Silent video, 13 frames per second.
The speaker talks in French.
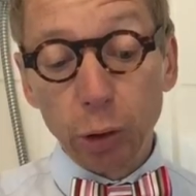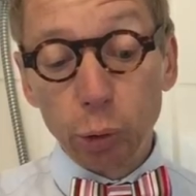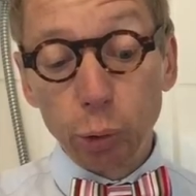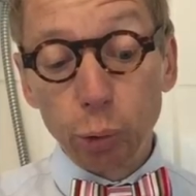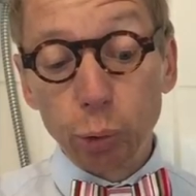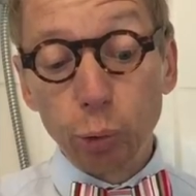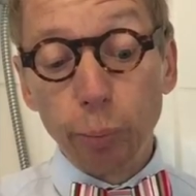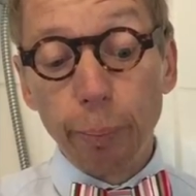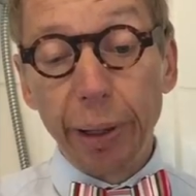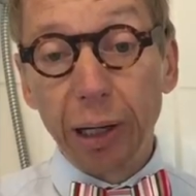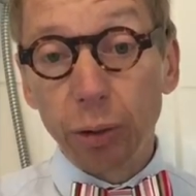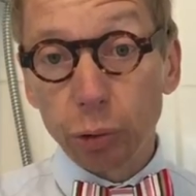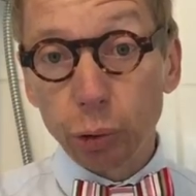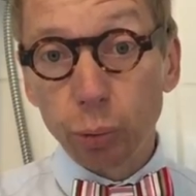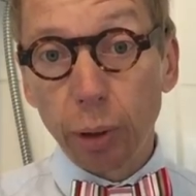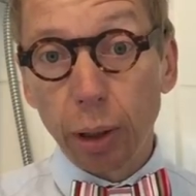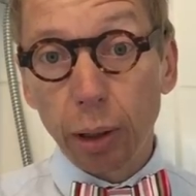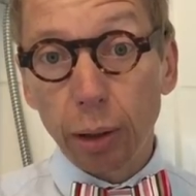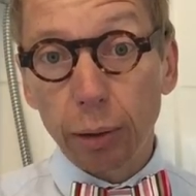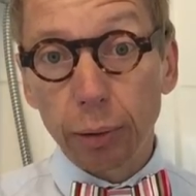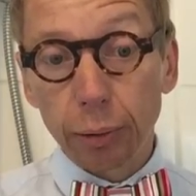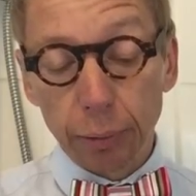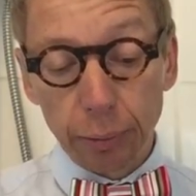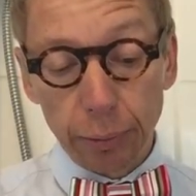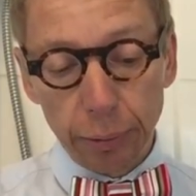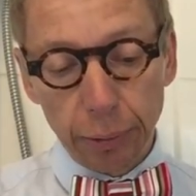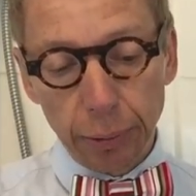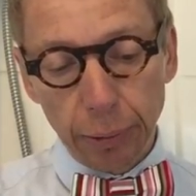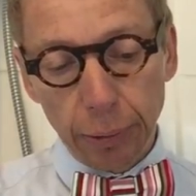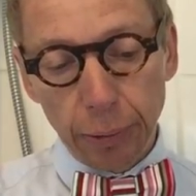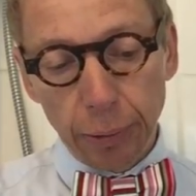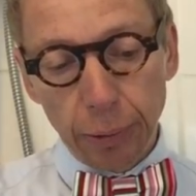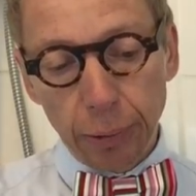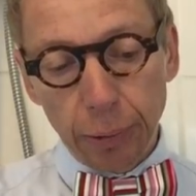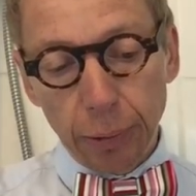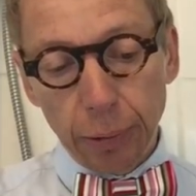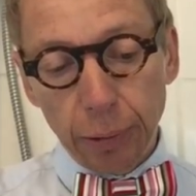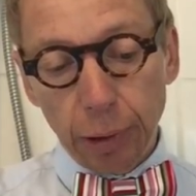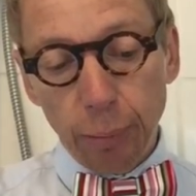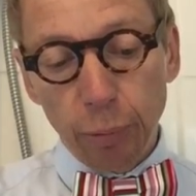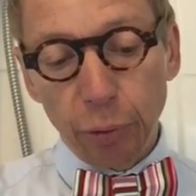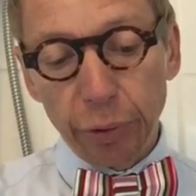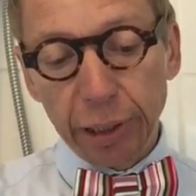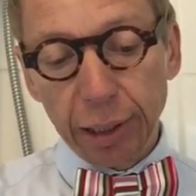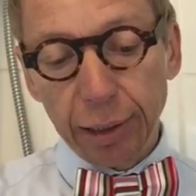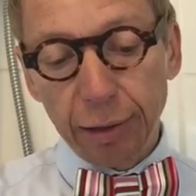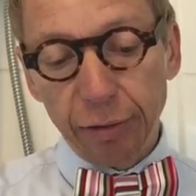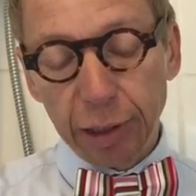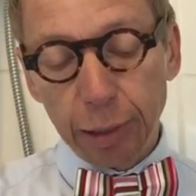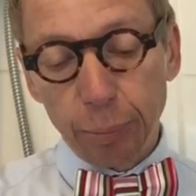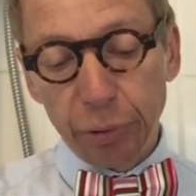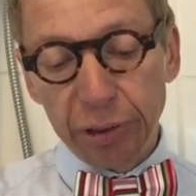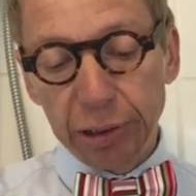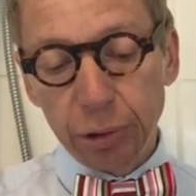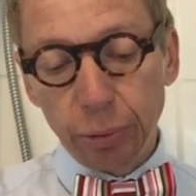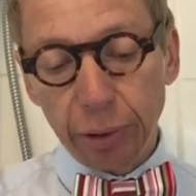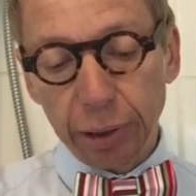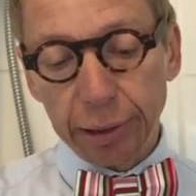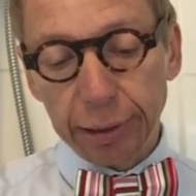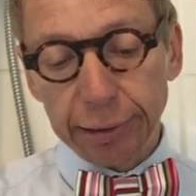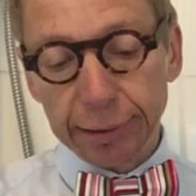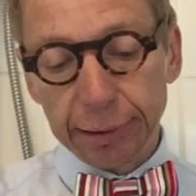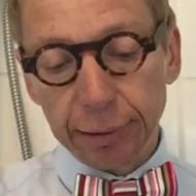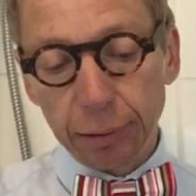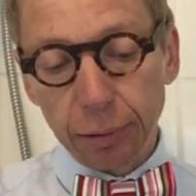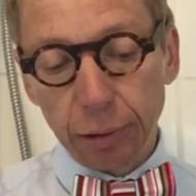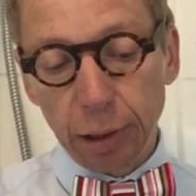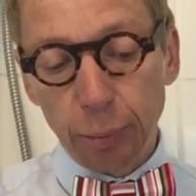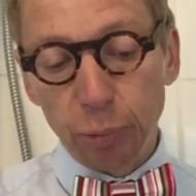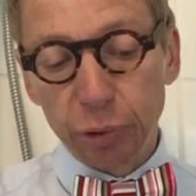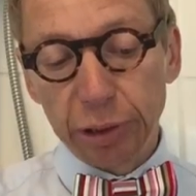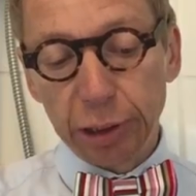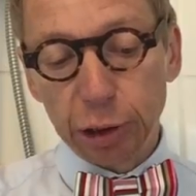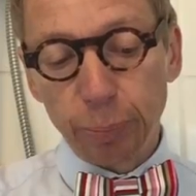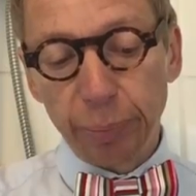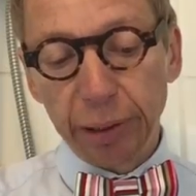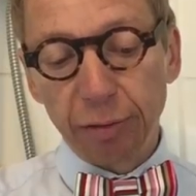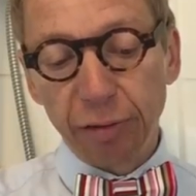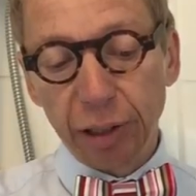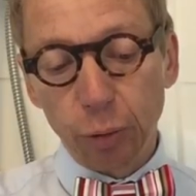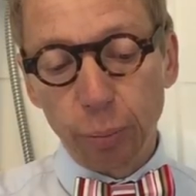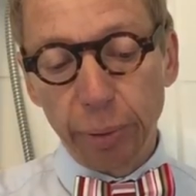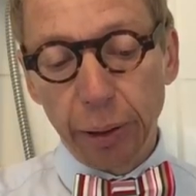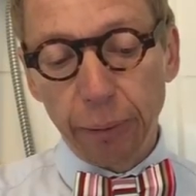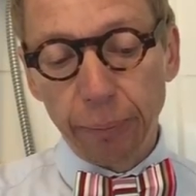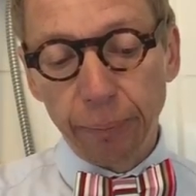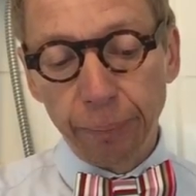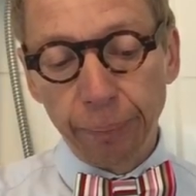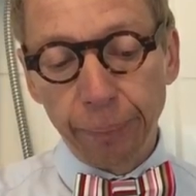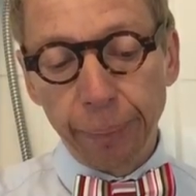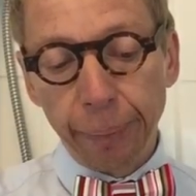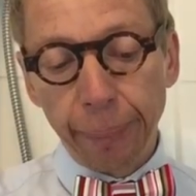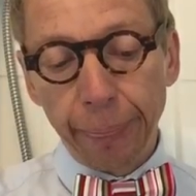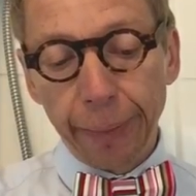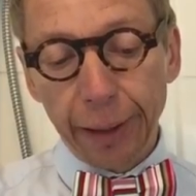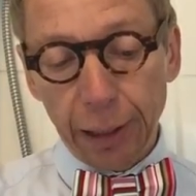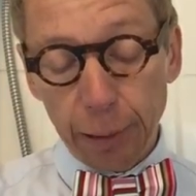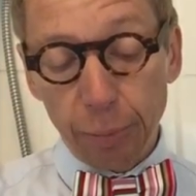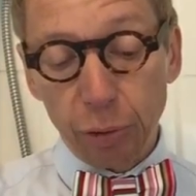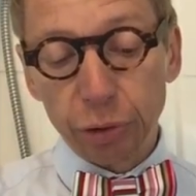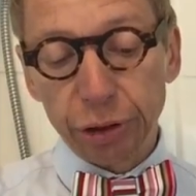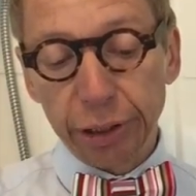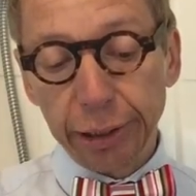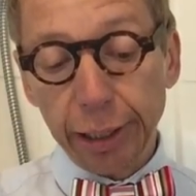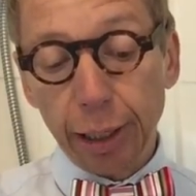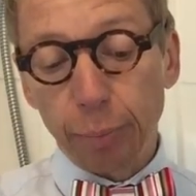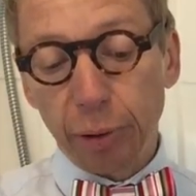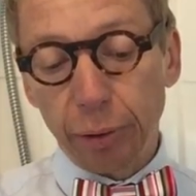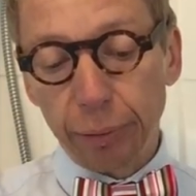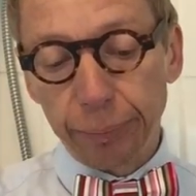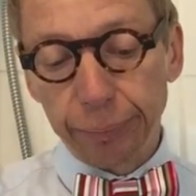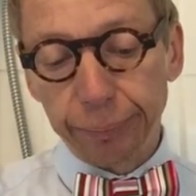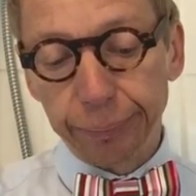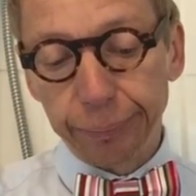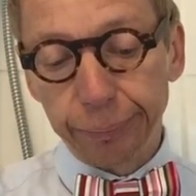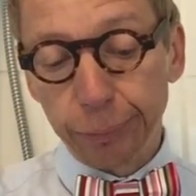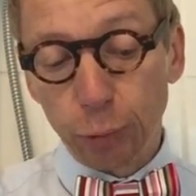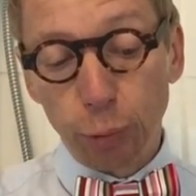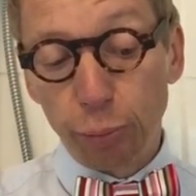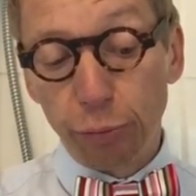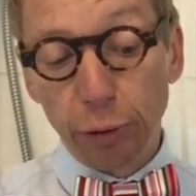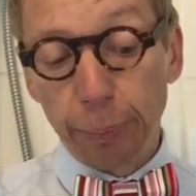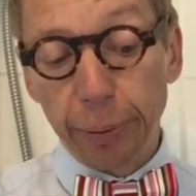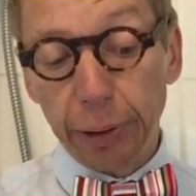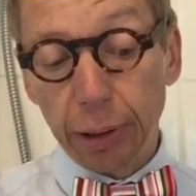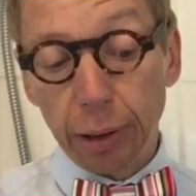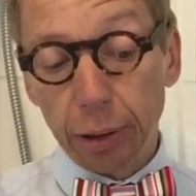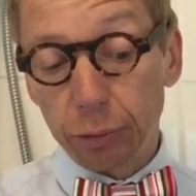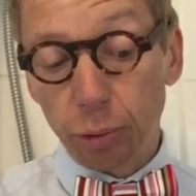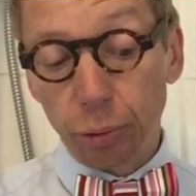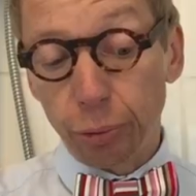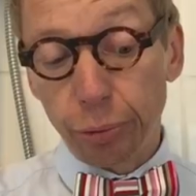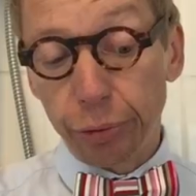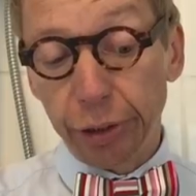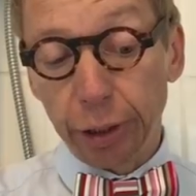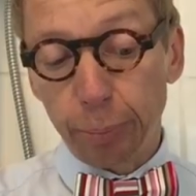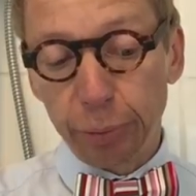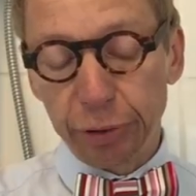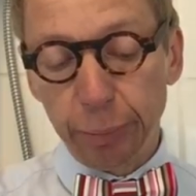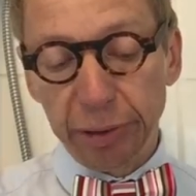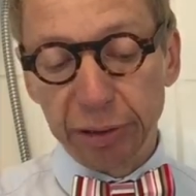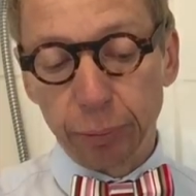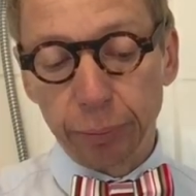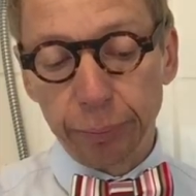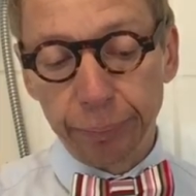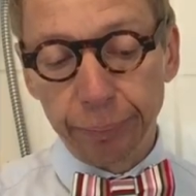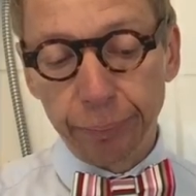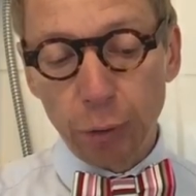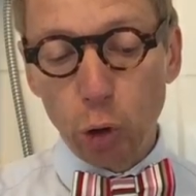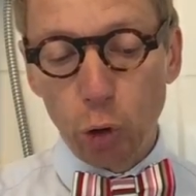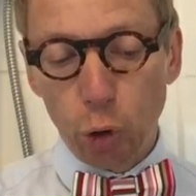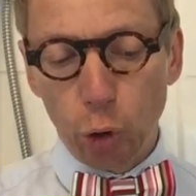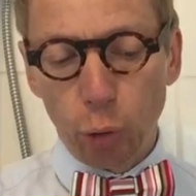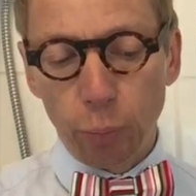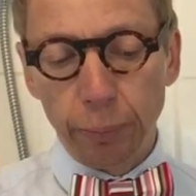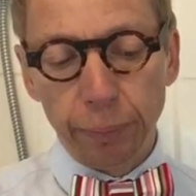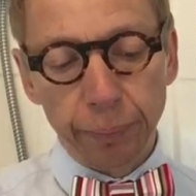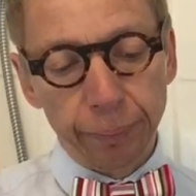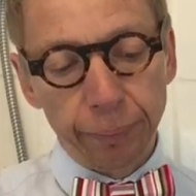Juste une balançoire. Il me regarde avec un petit sourire triste. Les moustaches piquent vers le bas. À la branche d'un arbre. Tu pouvais pas te retenir, petit bison. Non.